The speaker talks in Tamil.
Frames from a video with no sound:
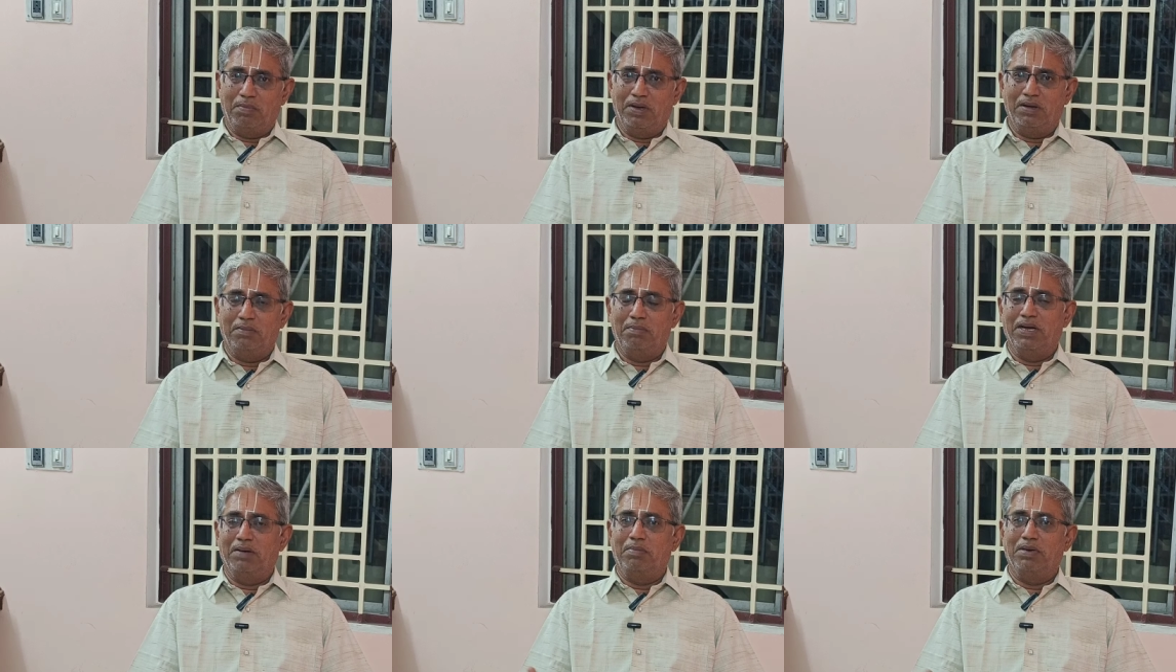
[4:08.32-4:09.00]
ப
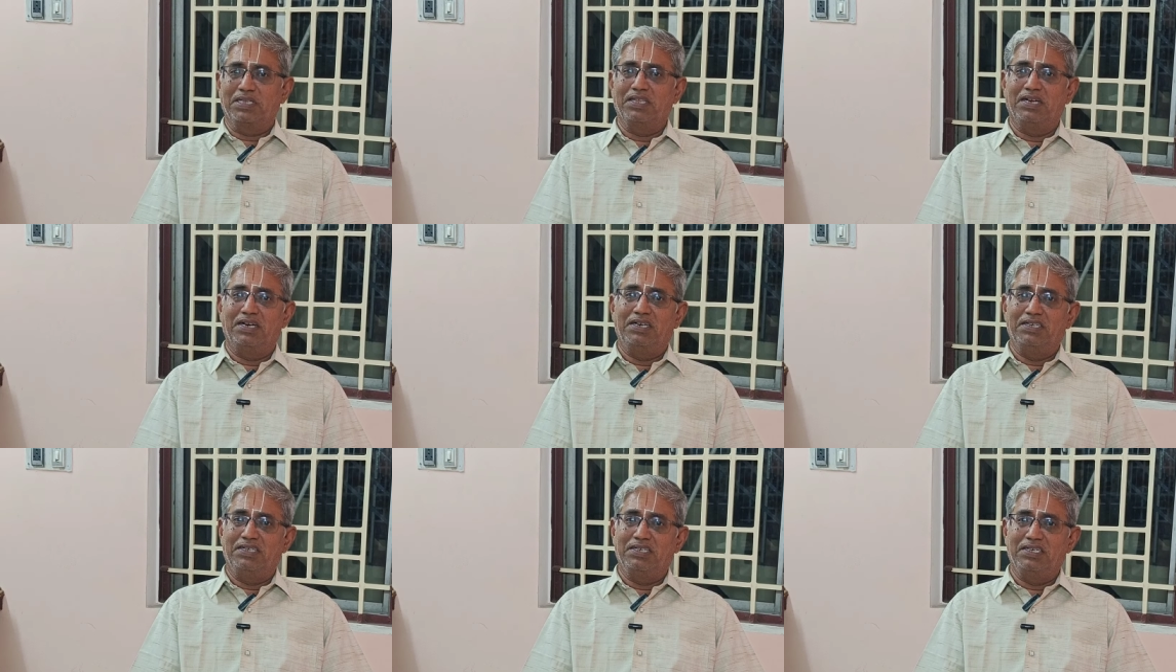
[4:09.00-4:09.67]
ப
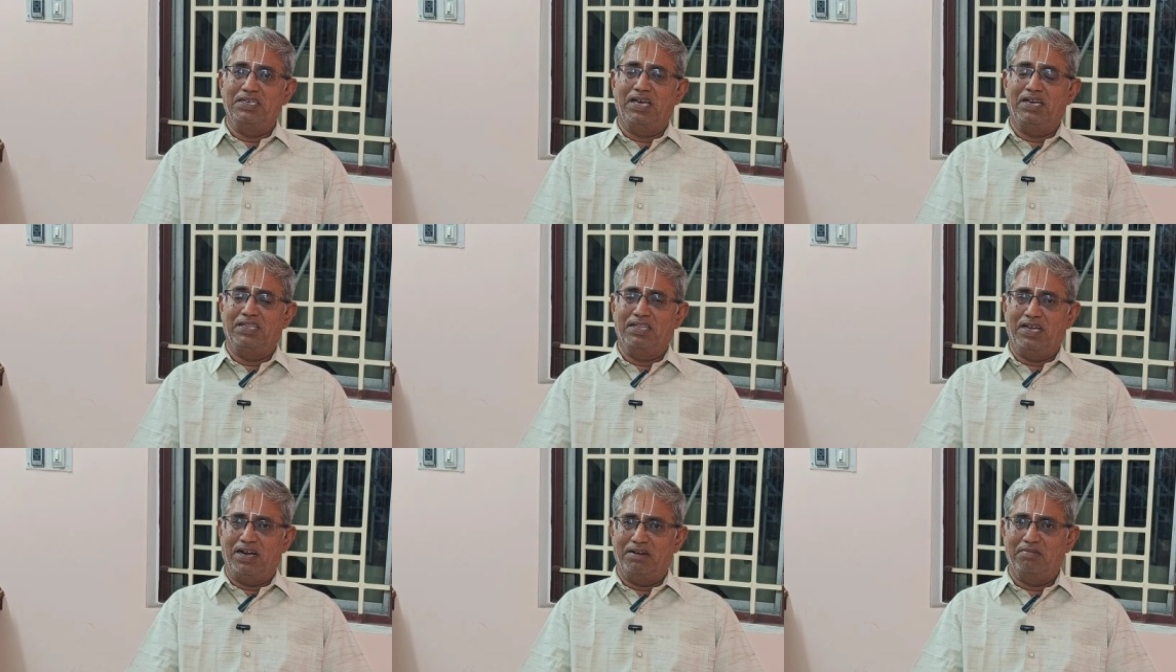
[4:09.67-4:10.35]
பக்தர்களுக்கு
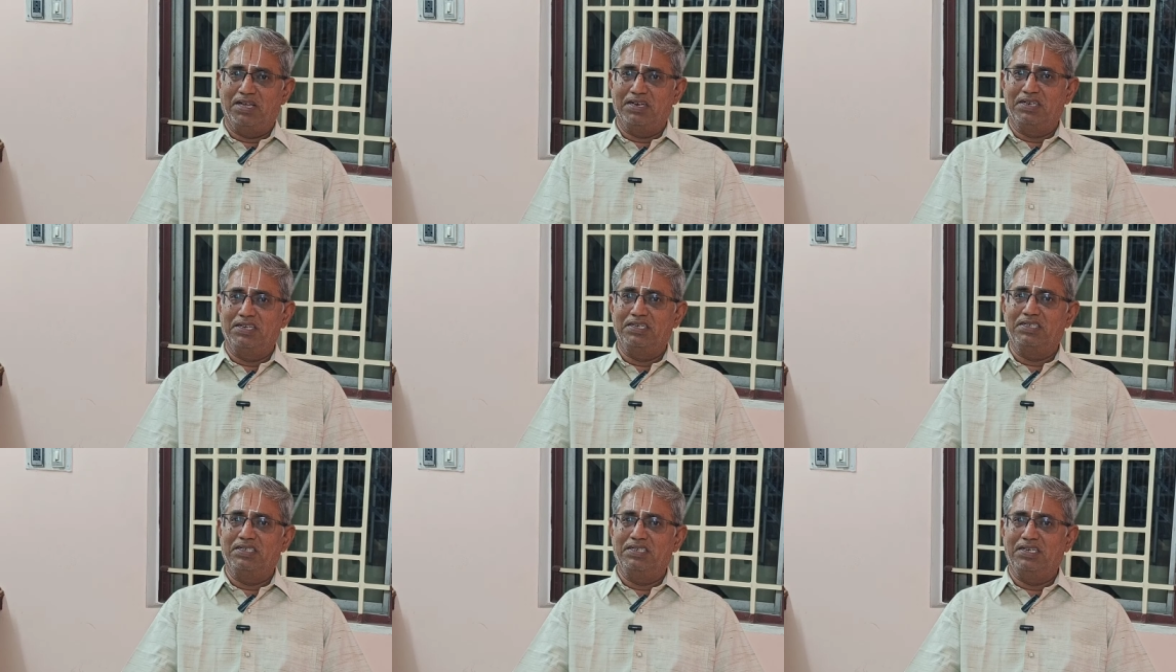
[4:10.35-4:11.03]
அல்லது
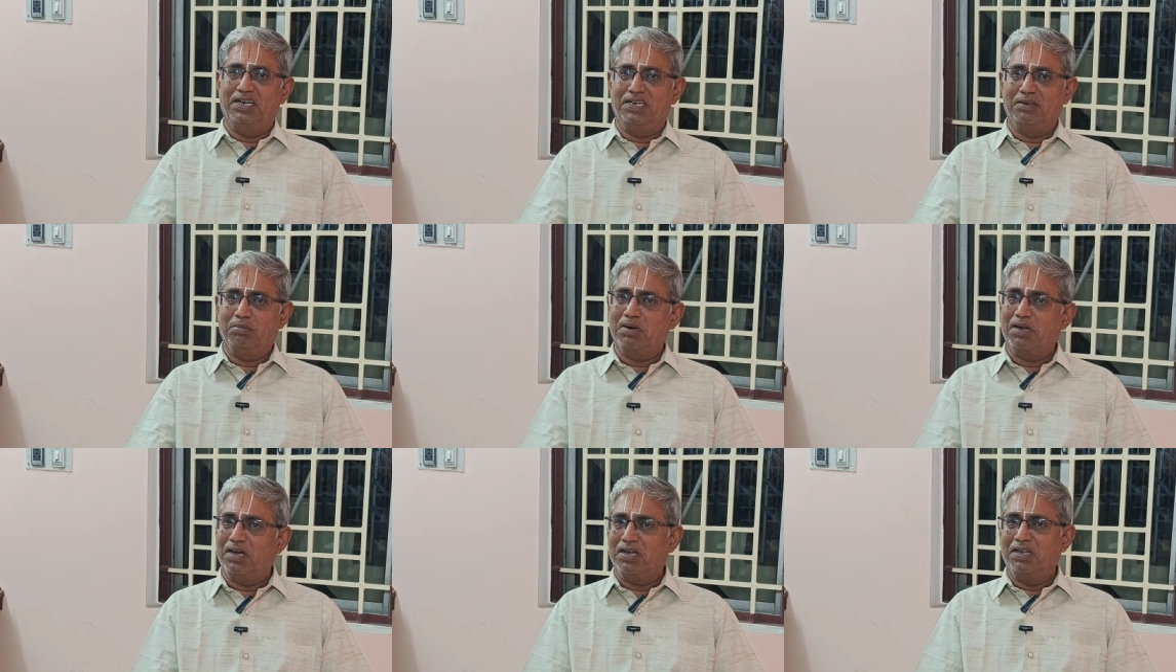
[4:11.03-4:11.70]
ஆழ்வார்களுக்கு இல்லாட்டி
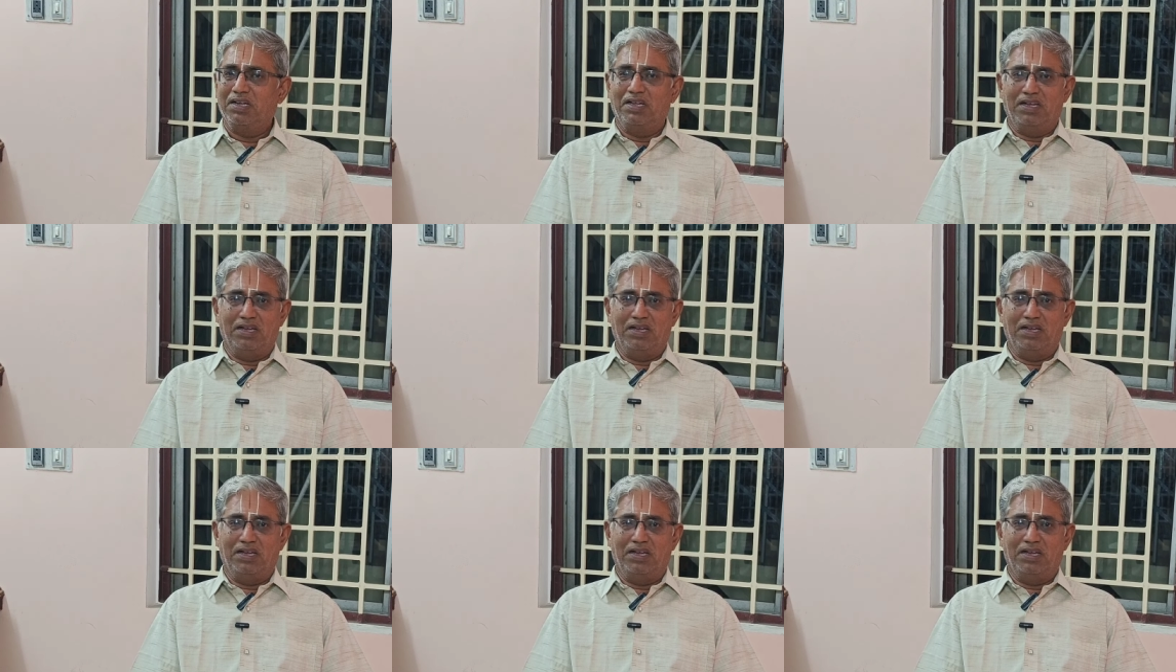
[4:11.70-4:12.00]
போனால்